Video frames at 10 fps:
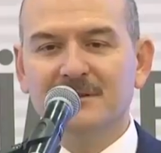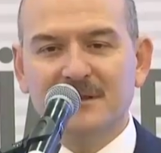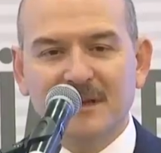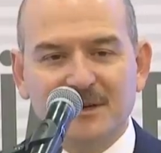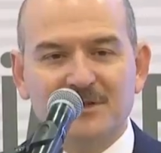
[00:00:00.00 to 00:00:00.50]

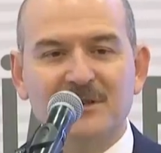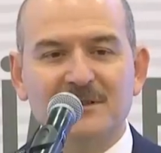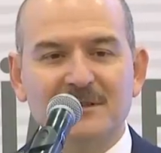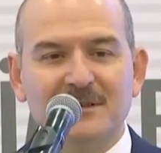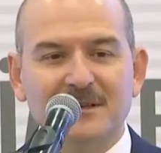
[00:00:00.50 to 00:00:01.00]
Tırnak
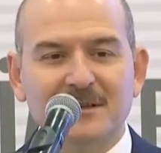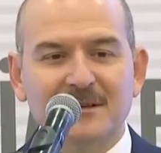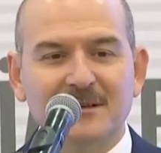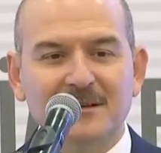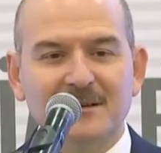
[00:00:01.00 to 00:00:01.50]
içerisindeki
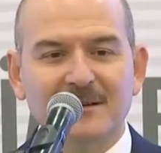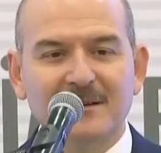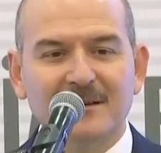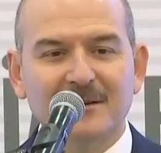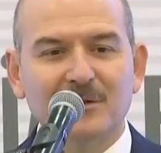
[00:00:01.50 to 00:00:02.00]

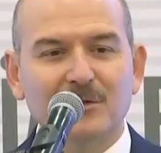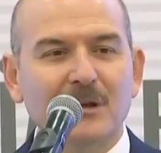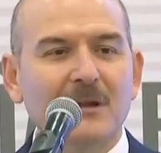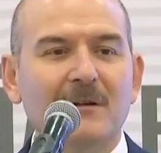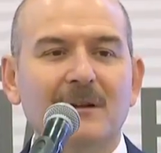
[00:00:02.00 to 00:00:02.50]

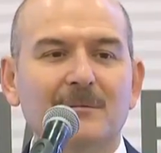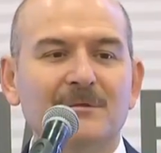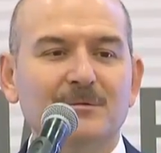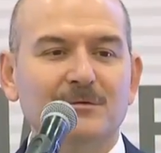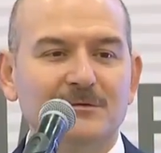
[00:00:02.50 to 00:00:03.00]
görev
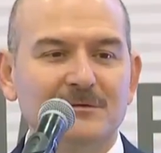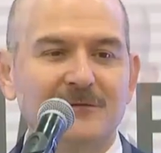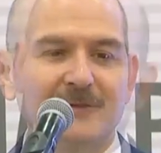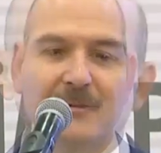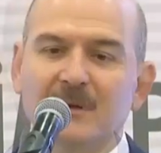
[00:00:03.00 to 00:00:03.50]
alanımız budur.
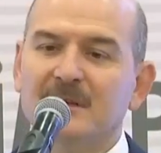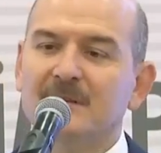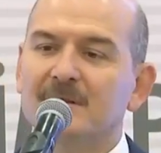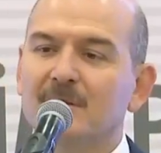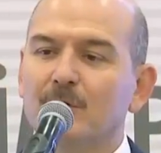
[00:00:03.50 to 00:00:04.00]

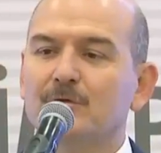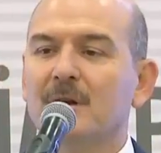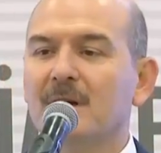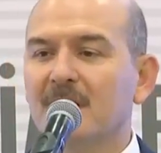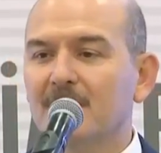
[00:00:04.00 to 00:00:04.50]
Masasında
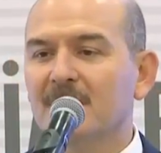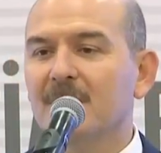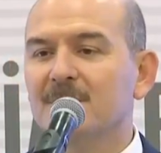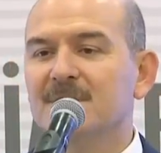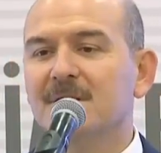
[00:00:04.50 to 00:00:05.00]
oturan
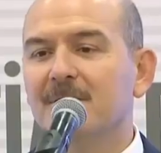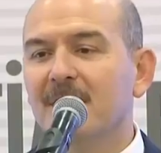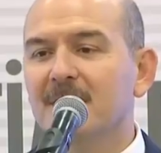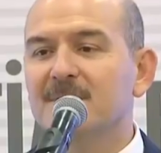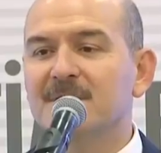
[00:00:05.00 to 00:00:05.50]
kaymakamımızla
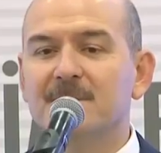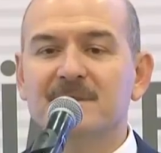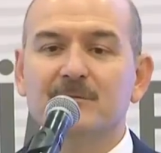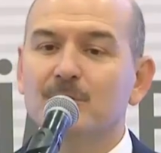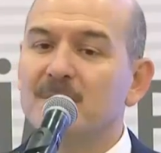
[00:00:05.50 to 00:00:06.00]
valimizle
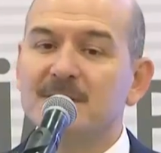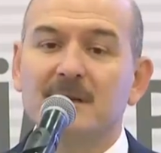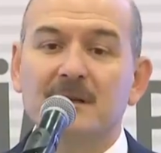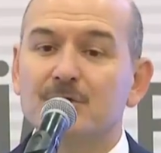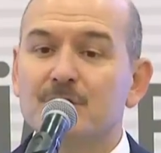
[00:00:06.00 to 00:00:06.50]
bizim bu
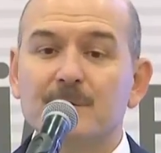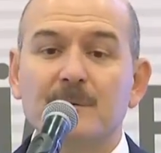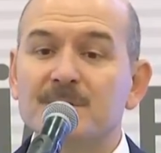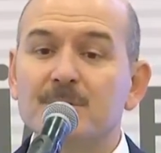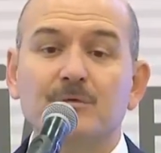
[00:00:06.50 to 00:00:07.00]
meseleleri
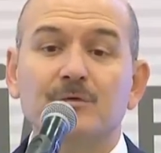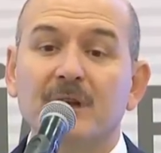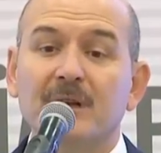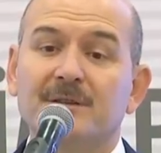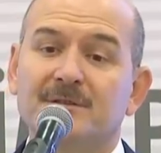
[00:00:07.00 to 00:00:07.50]
çözmemiz mümkün
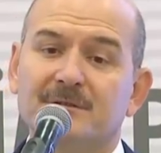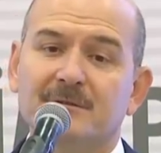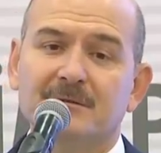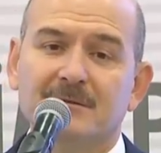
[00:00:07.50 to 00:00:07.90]
değildir.